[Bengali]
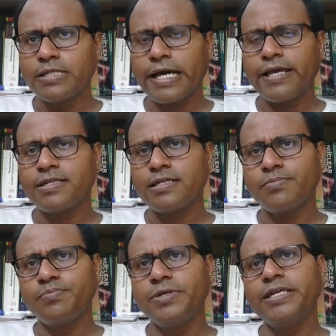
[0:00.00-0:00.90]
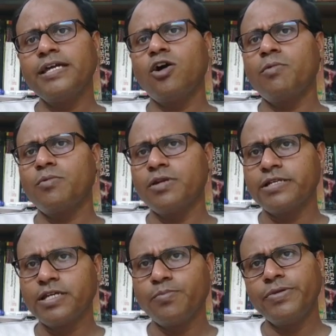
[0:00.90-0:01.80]
দেখা যাচ্ছে বিয়ে হবে বলে
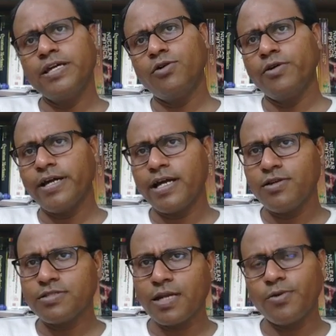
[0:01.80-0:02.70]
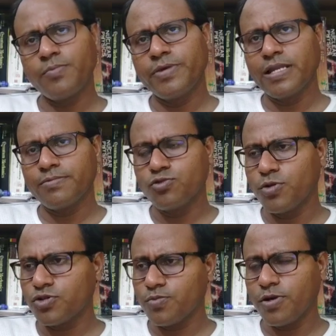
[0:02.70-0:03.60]
ঠিক বিয়েও হয়ে গেল তারপরে বিয়ের দু
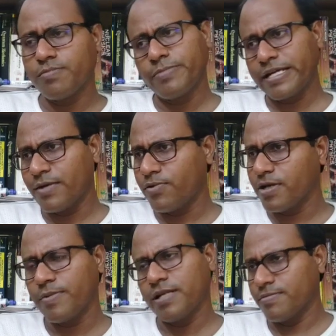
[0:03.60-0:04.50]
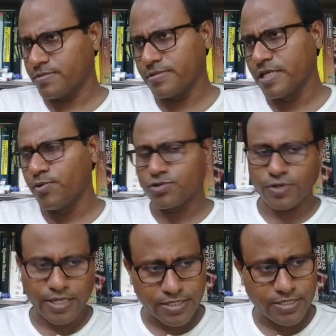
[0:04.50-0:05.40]
বছর পর ব্রেকআপ হয়ে মানে ডিভোর্স
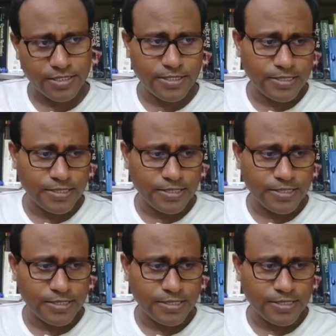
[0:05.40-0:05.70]
হয়ে গেছে